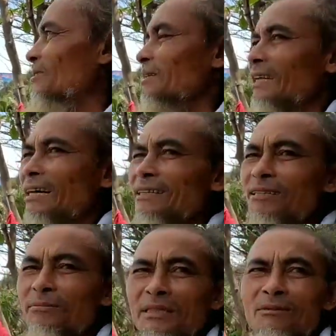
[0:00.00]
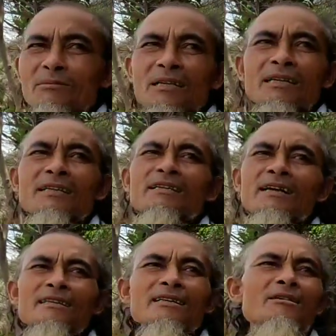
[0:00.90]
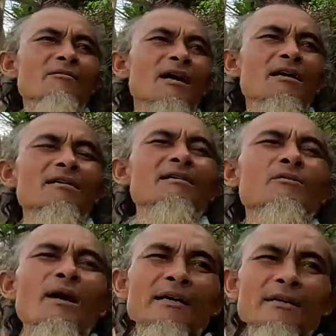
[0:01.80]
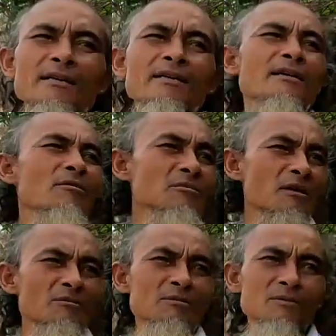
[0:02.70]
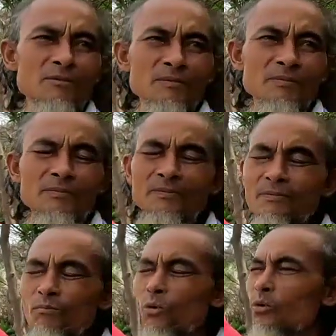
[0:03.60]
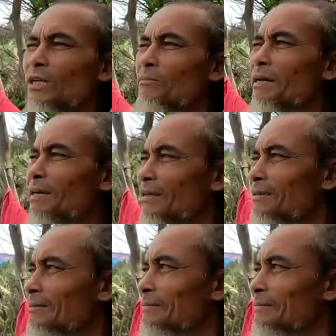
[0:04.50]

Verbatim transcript: còn nắng thì mình cũng đi em chảnh chứ đâu có ở ngoài đi không đâu dạ Muốn thấy nè